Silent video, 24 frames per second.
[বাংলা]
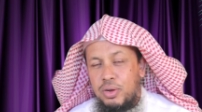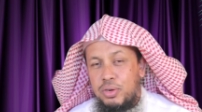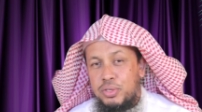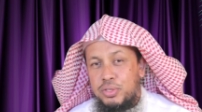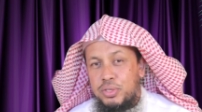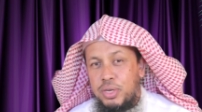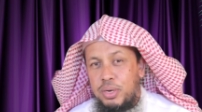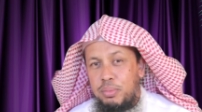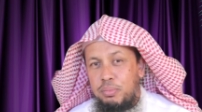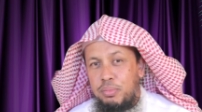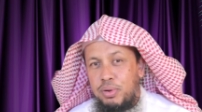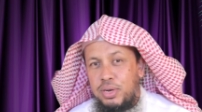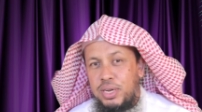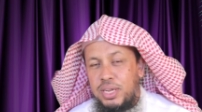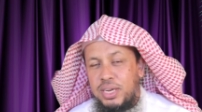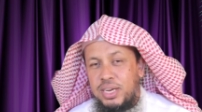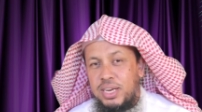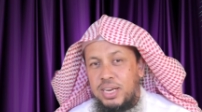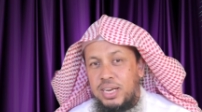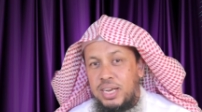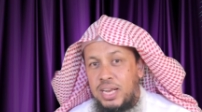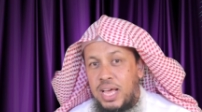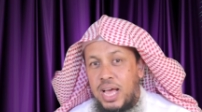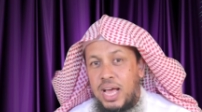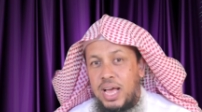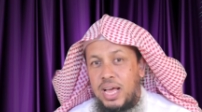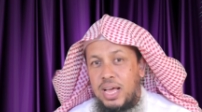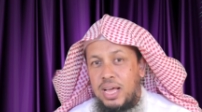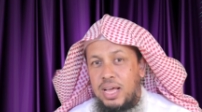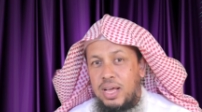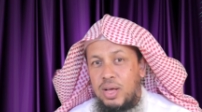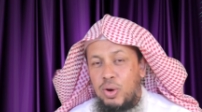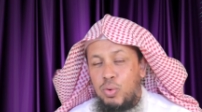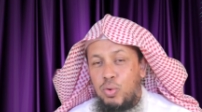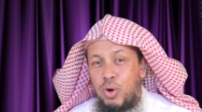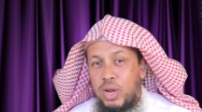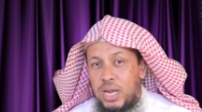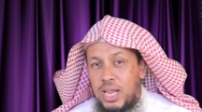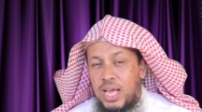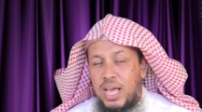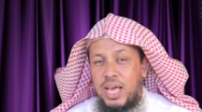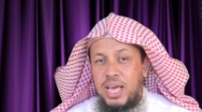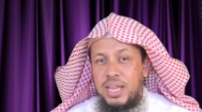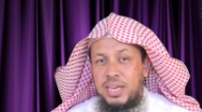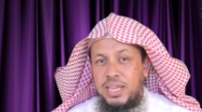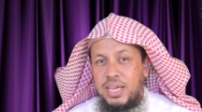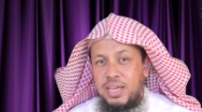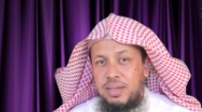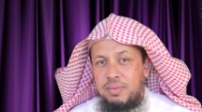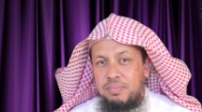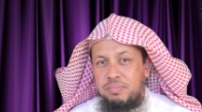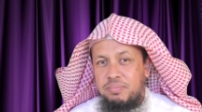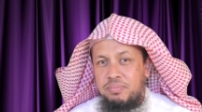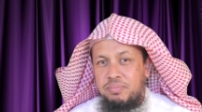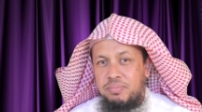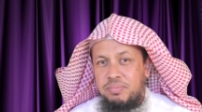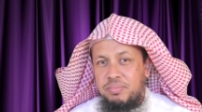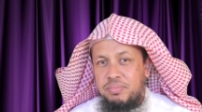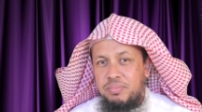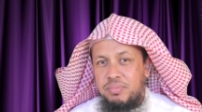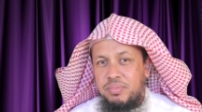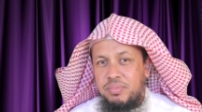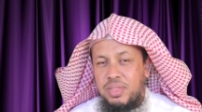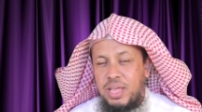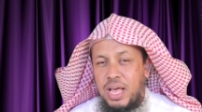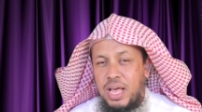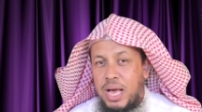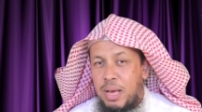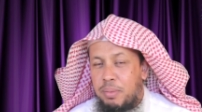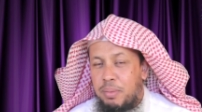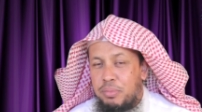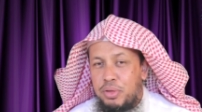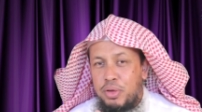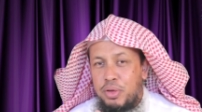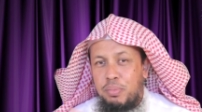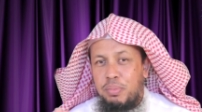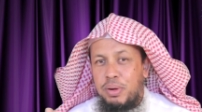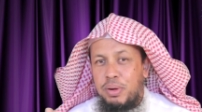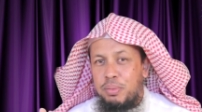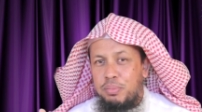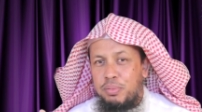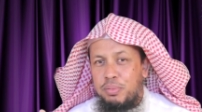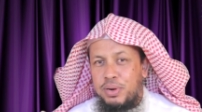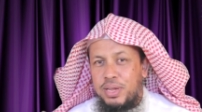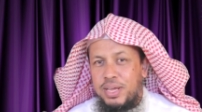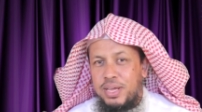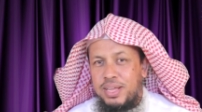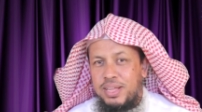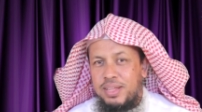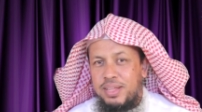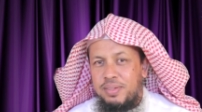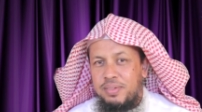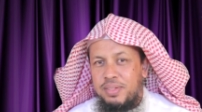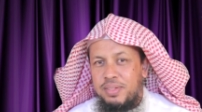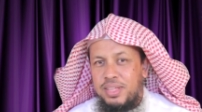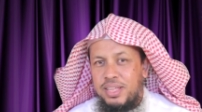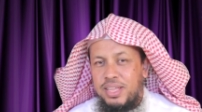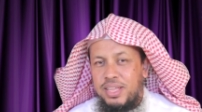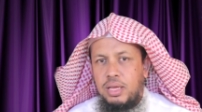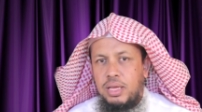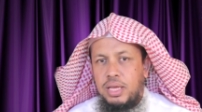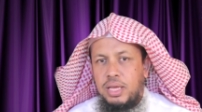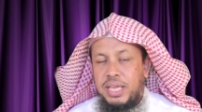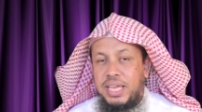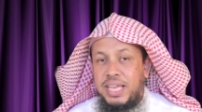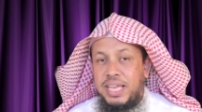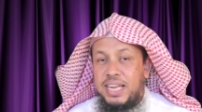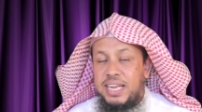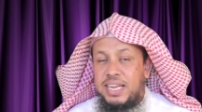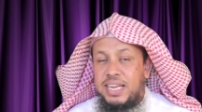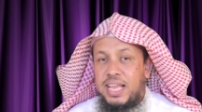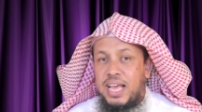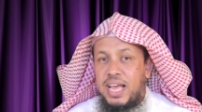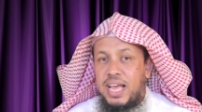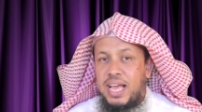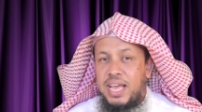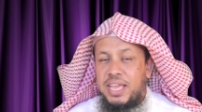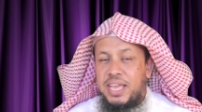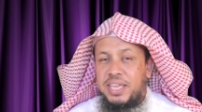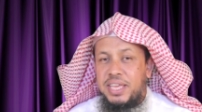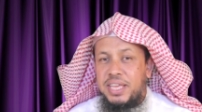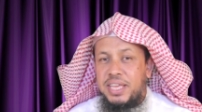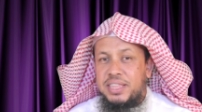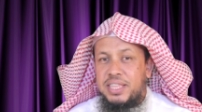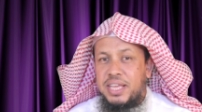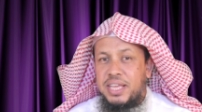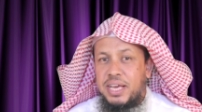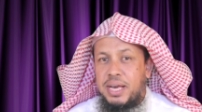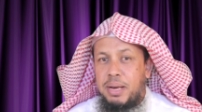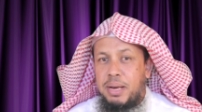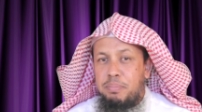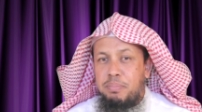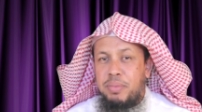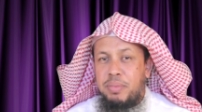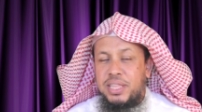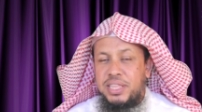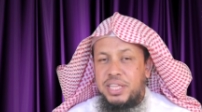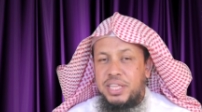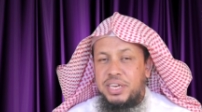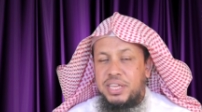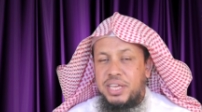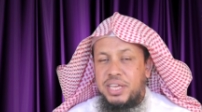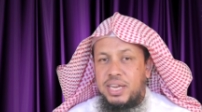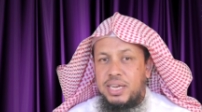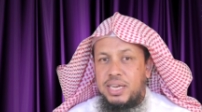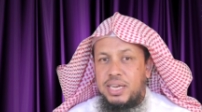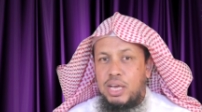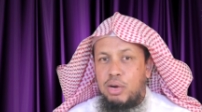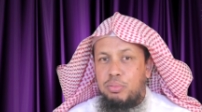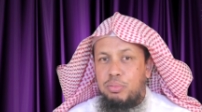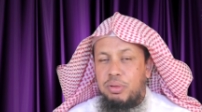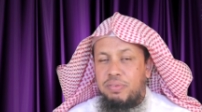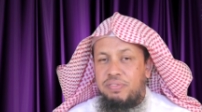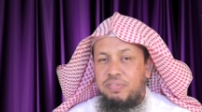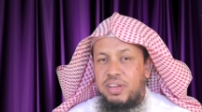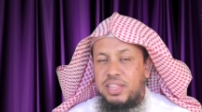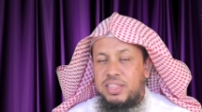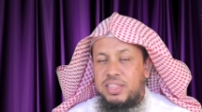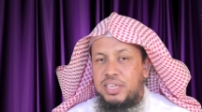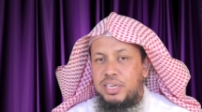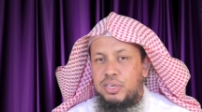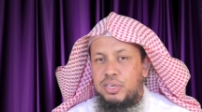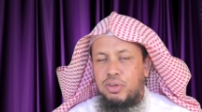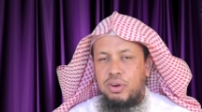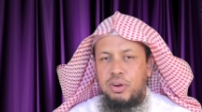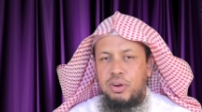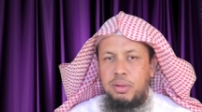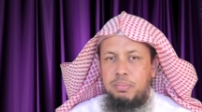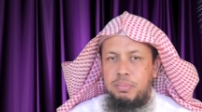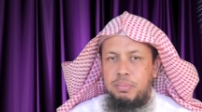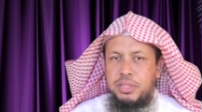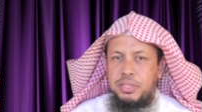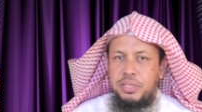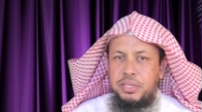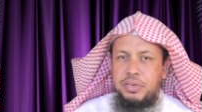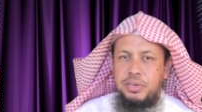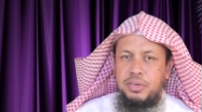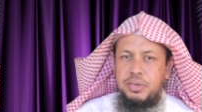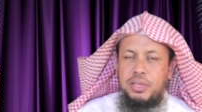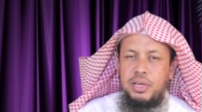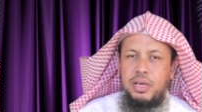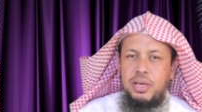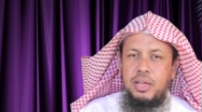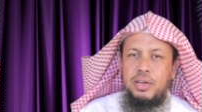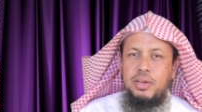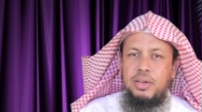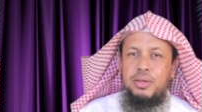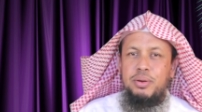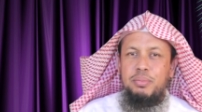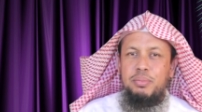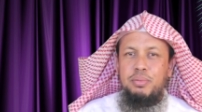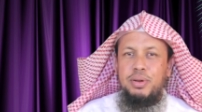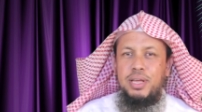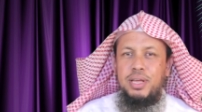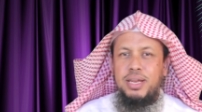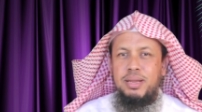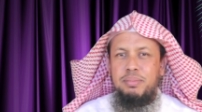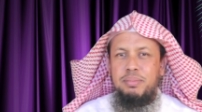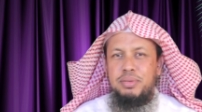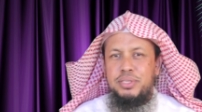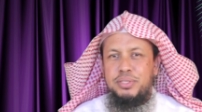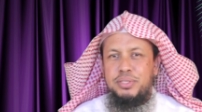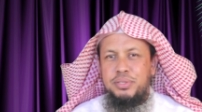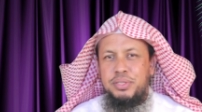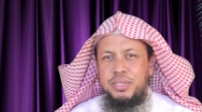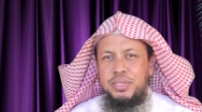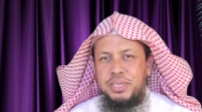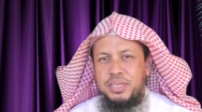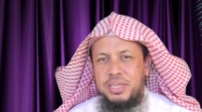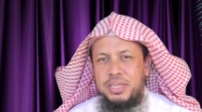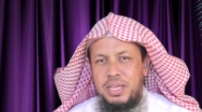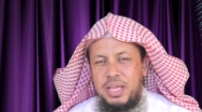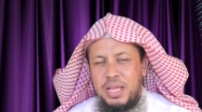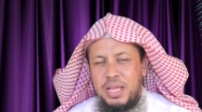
রসলাম বললেন লা ওয়ালা আনা আমিও পারবো না ইল্লা আইয়াতা গাম্মাদানি আল্লাহ বিফাদ্দিন ও রহমাতিন আল্লাহ রবুল আলমিন যদি